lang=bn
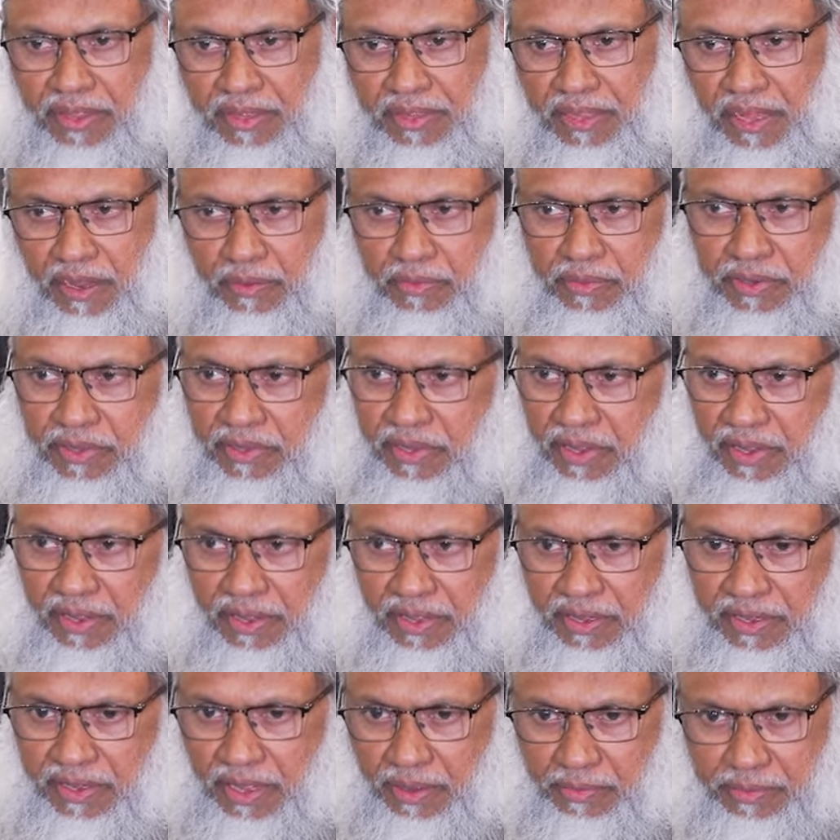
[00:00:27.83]
তার মধ্যে
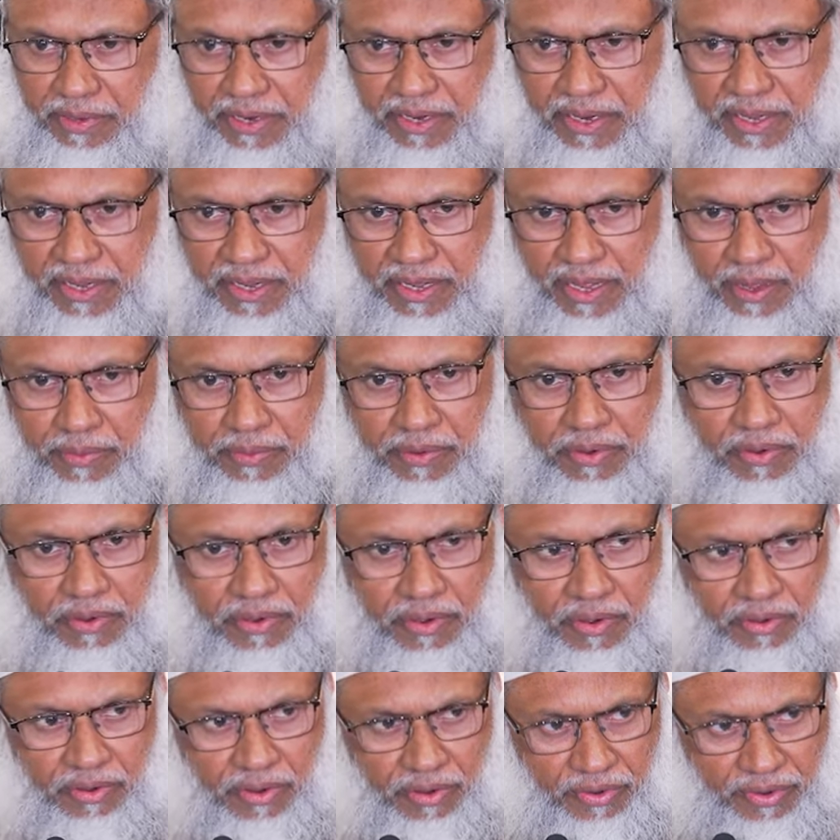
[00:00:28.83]
ইয়ামানে এবং
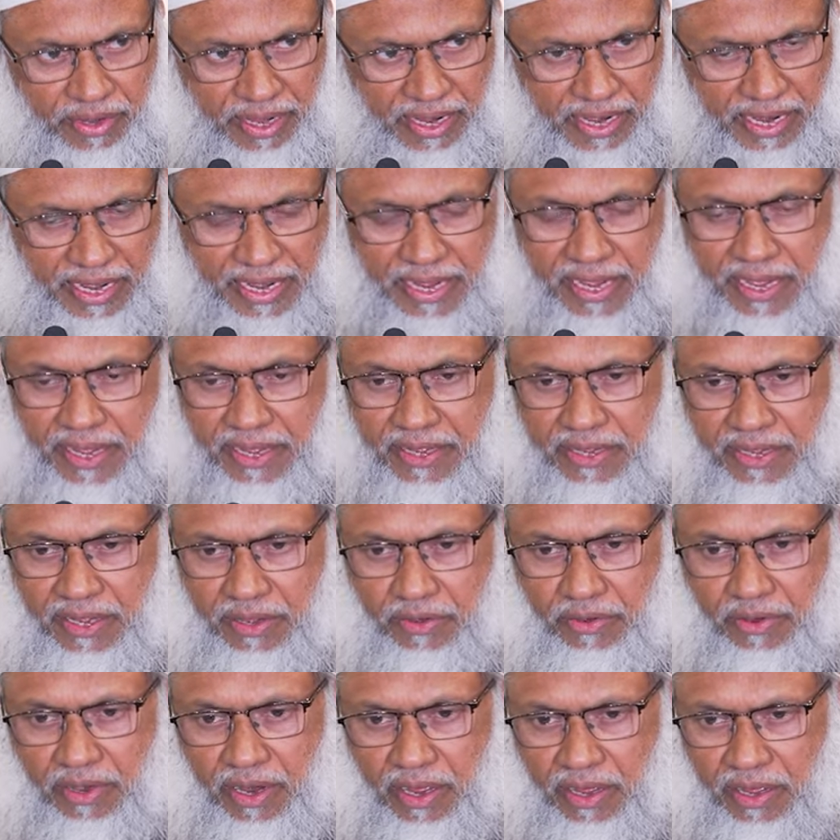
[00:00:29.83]
অন্যান্য এলাকায়
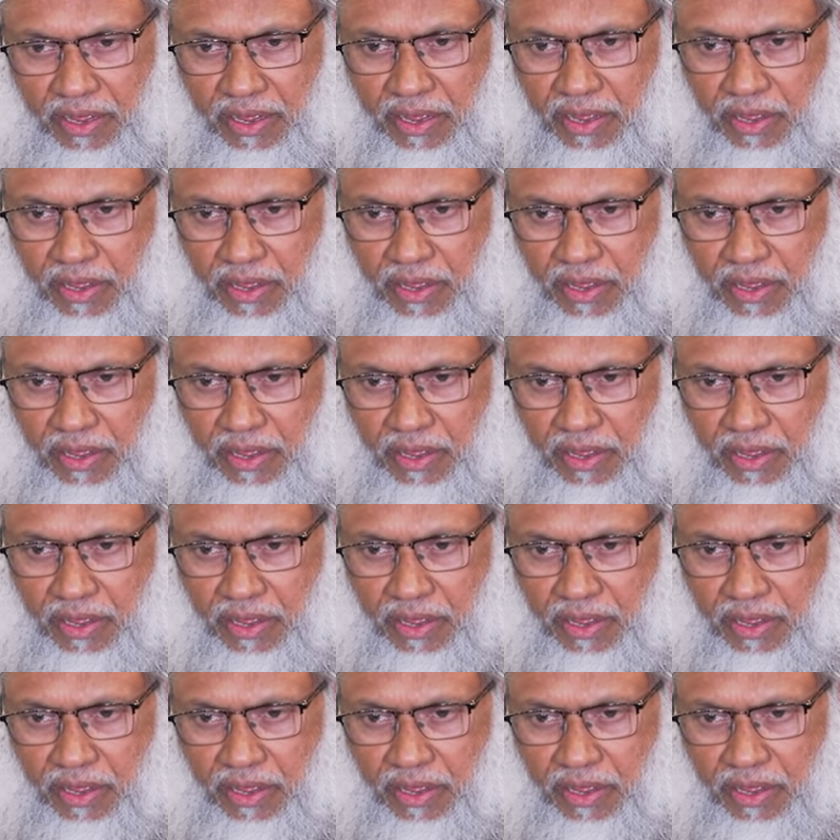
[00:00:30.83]
এগুলা